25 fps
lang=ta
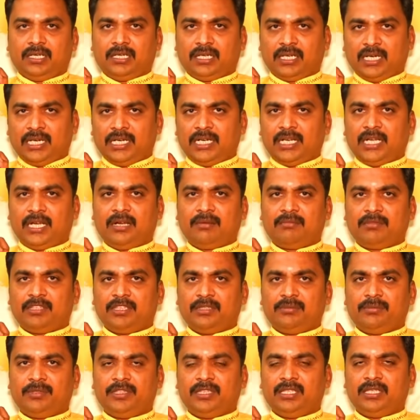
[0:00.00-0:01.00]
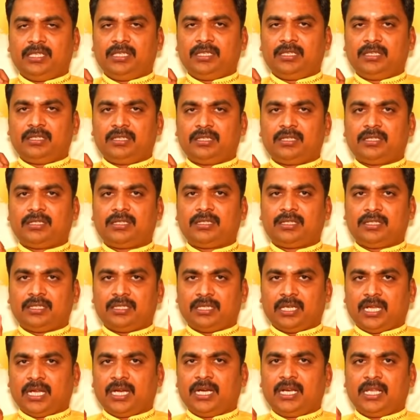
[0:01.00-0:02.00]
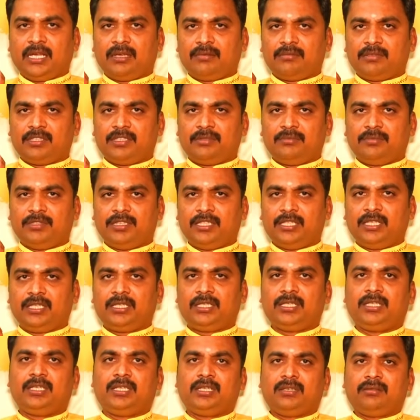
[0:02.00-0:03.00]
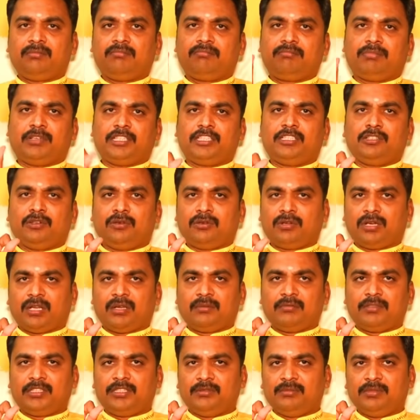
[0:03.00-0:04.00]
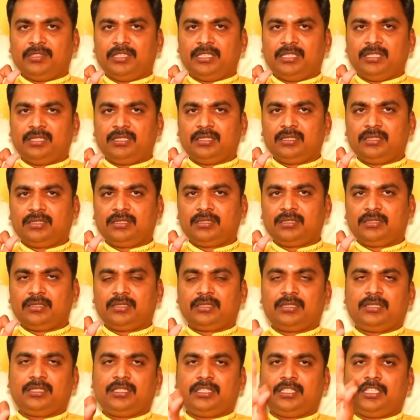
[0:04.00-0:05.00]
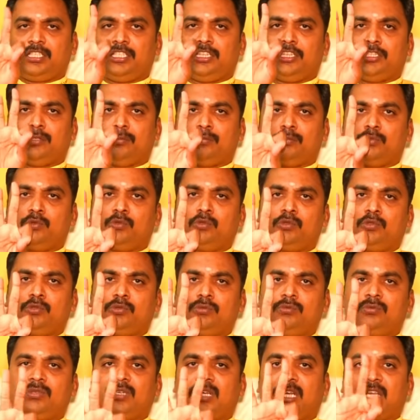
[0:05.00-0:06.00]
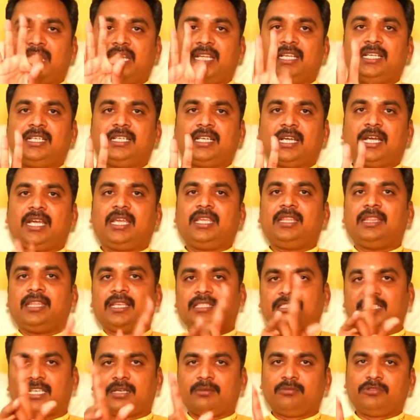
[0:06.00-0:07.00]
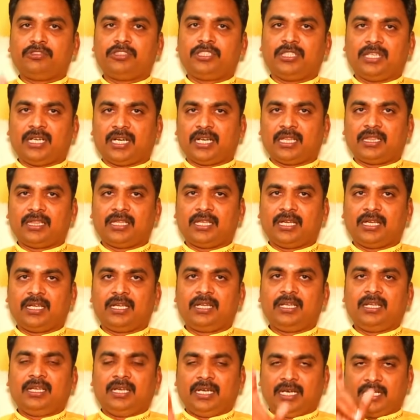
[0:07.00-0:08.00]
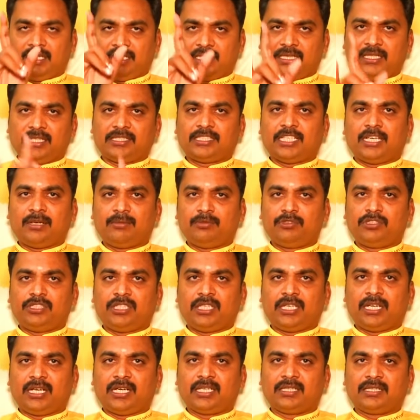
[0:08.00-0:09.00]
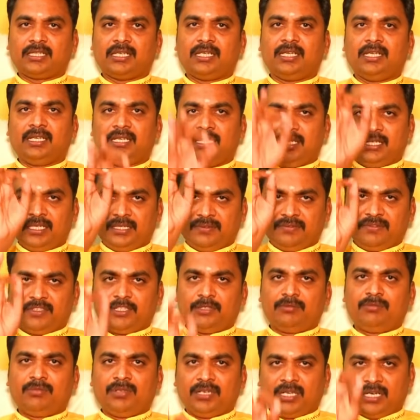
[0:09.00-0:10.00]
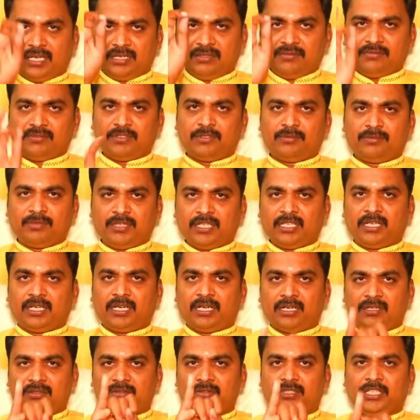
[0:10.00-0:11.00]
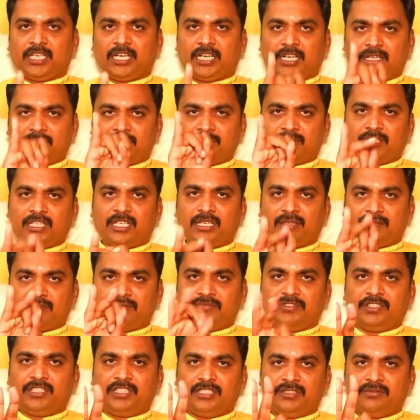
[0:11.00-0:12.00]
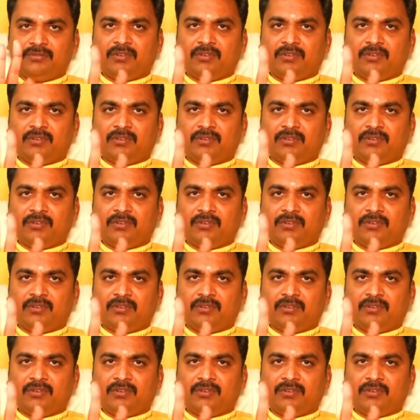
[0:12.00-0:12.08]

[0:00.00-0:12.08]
ரெண்டாம் அதிபதி நாலாம் அதிபதி பதினோராம் அதிபதி இந்த மூணும் லிங்க் ஆகி தசாபுத்தி நடந்தால் அந்த தசாபுத்தி காலத்தில் விரும்பினாலும் விரும்பலைனாலும் இடம் நிலம் வீடு